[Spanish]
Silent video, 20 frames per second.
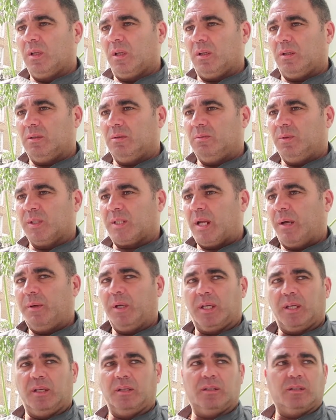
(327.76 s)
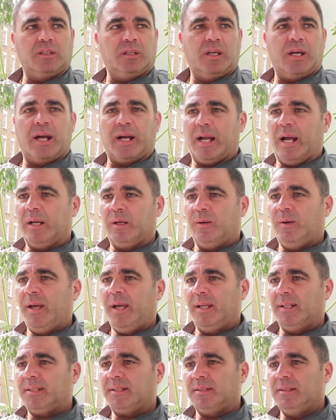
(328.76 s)
Eh, vos sabés que acá no
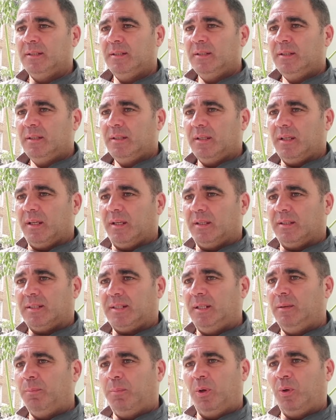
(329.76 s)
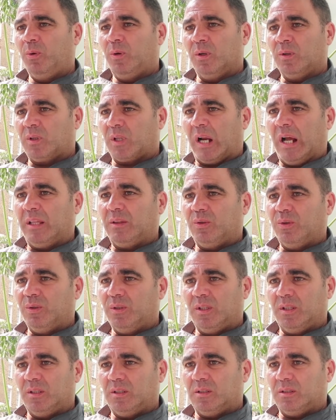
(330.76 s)
es simple un
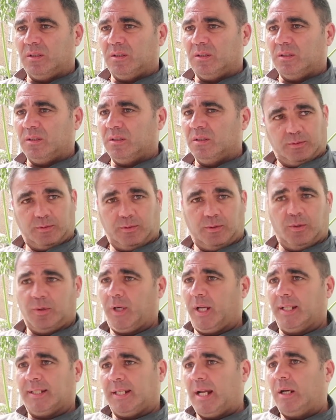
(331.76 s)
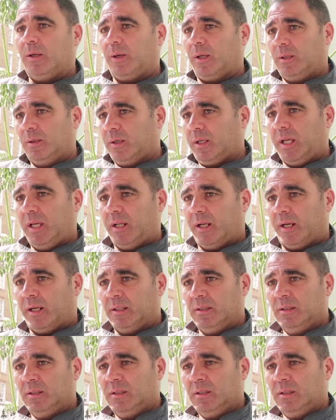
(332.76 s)
contrato y, o que sea lo que Dios quiera.